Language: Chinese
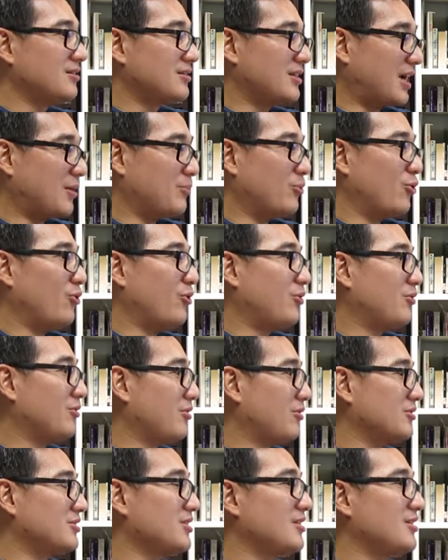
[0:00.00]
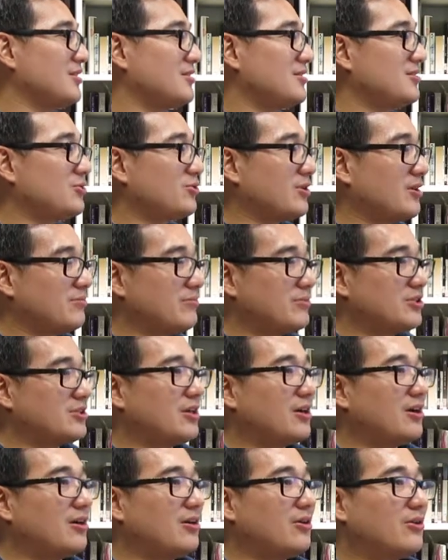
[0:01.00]
打磨哦，这个是算比
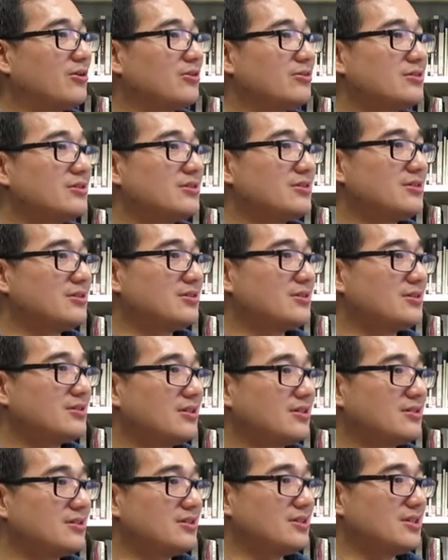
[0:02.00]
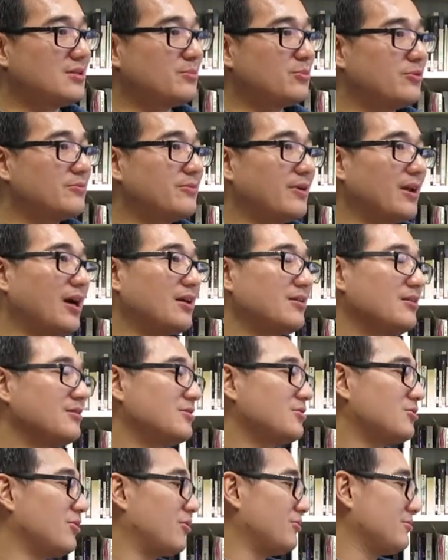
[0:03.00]
较设计的部分啊。
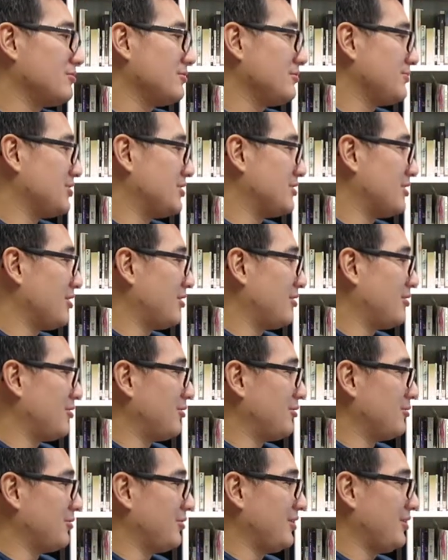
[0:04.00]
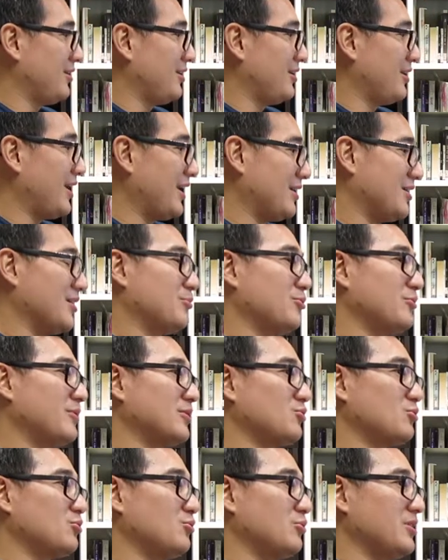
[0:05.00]
从比较累的部
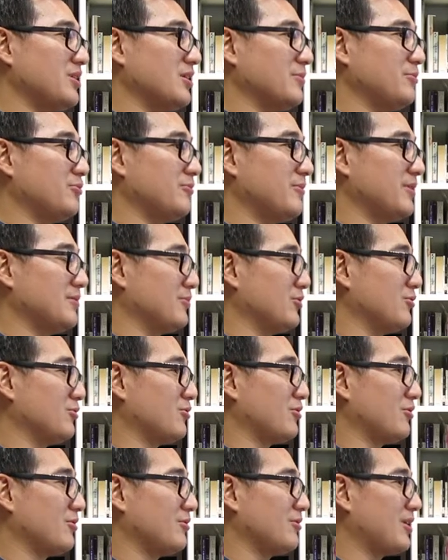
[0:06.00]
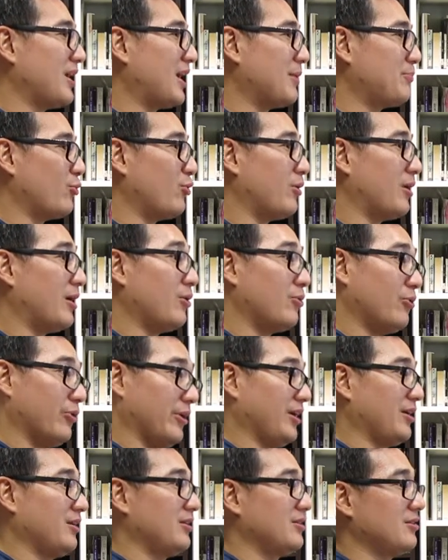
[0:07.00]
分、出力的部分，比如说爱缝啊、
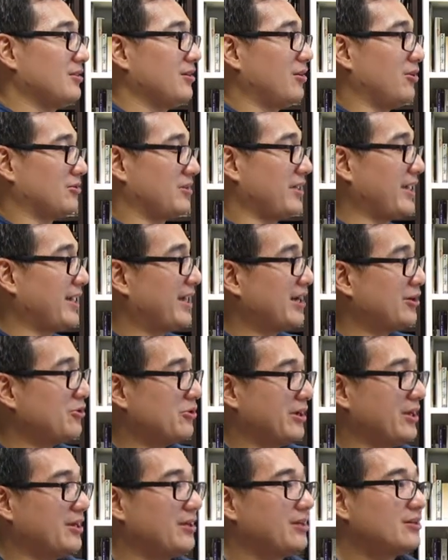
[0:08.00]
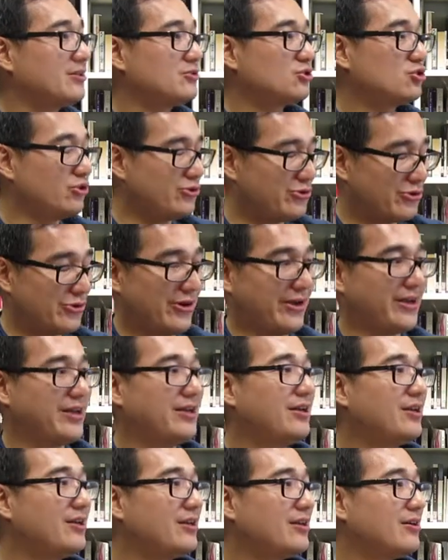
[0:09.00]
回、贴回、出回，
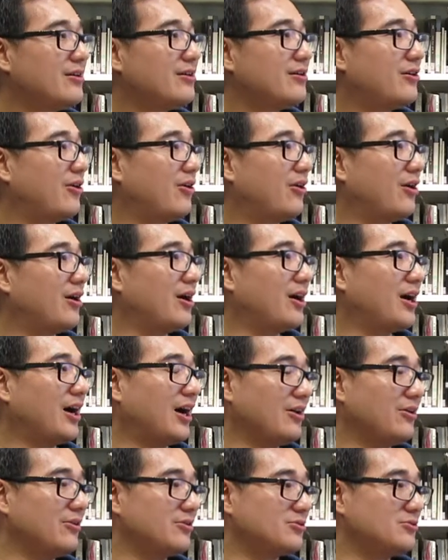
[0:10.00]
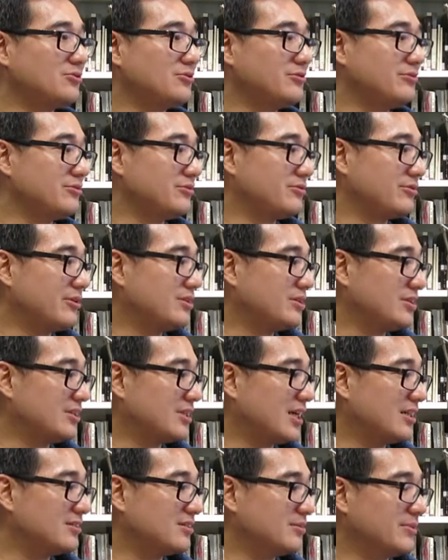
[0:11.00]
哦，还有去学习
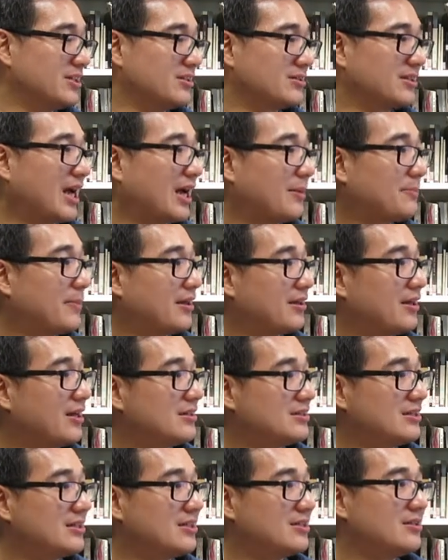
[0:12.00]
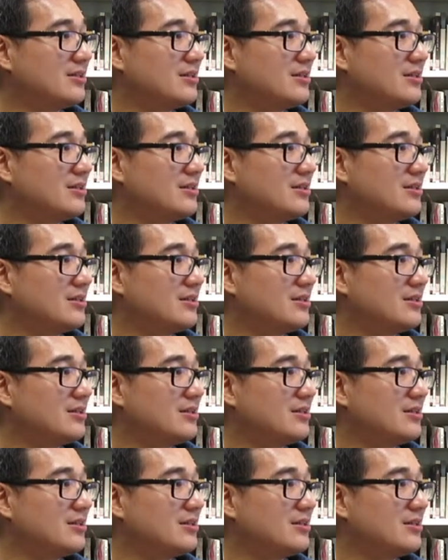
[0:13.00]
看怎么打板那些，